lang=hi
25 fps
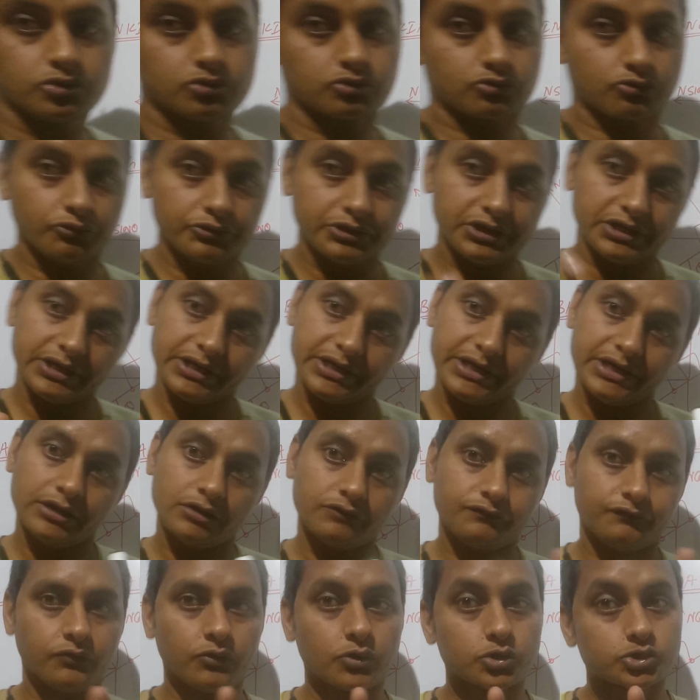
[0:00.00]
तो कोई एक
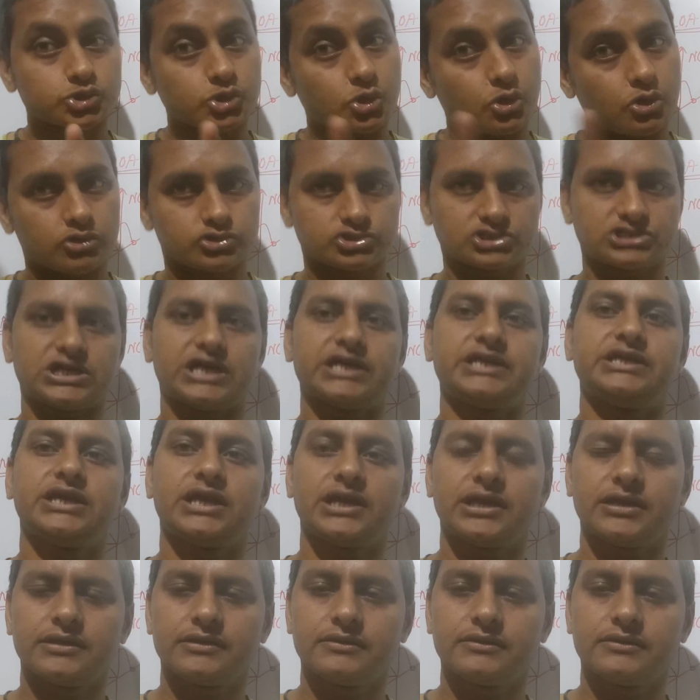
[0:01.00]
फोर्स और चाहिए